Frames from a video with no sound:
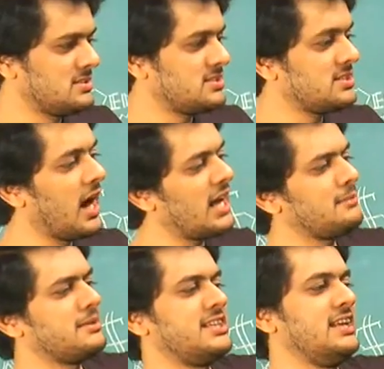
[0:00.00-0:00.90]

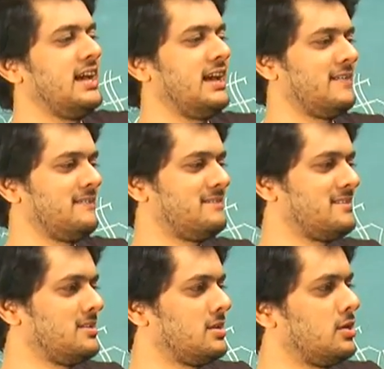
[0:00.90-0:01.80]
सात मछलियां
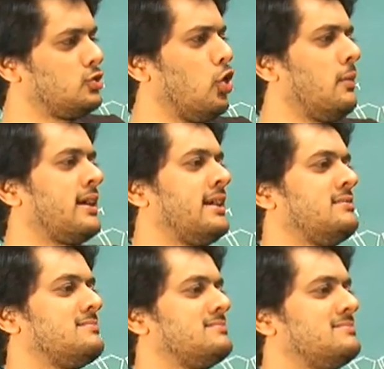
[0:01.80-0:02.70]
हैं दो मर गई
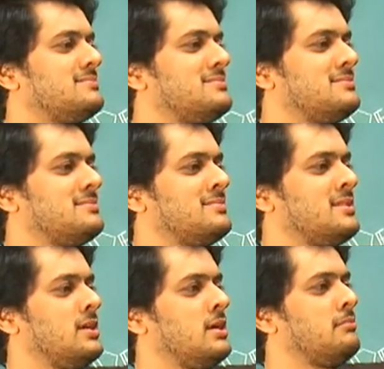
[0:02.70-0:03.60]

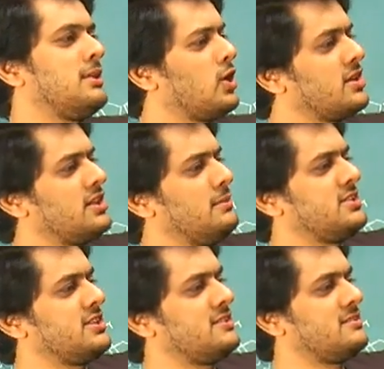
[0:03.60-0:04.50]
बताओ कितनी बची